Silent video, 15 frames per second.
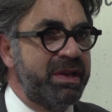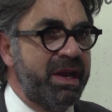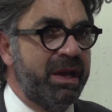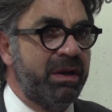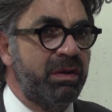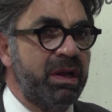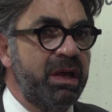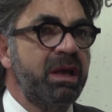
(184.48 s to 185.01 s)

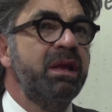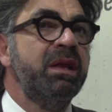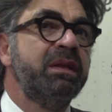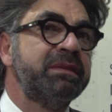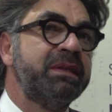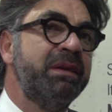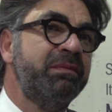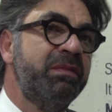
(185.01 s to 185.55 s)
regole,
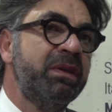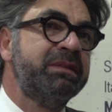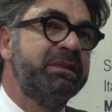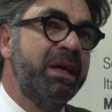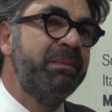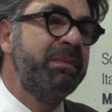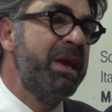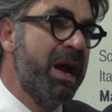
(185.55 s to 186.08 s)
talvolta
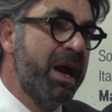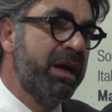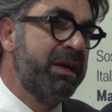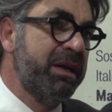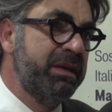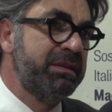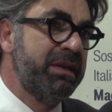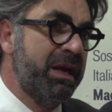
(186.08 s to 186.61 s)
ahimè
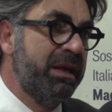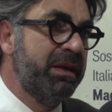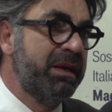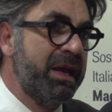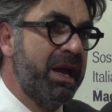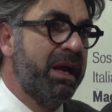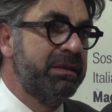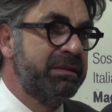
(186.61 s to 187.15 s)
anche,
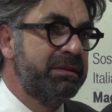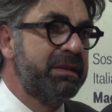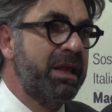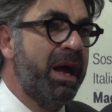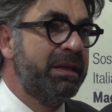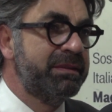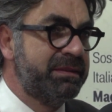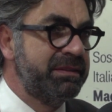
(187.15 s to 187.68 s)
anche
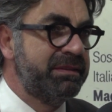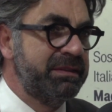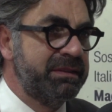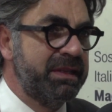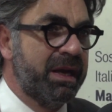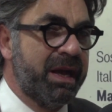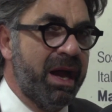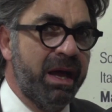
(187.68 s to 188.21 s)

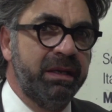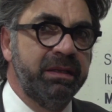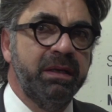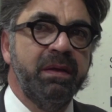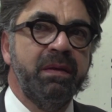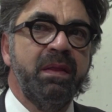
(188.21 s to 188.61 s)
antisindacali.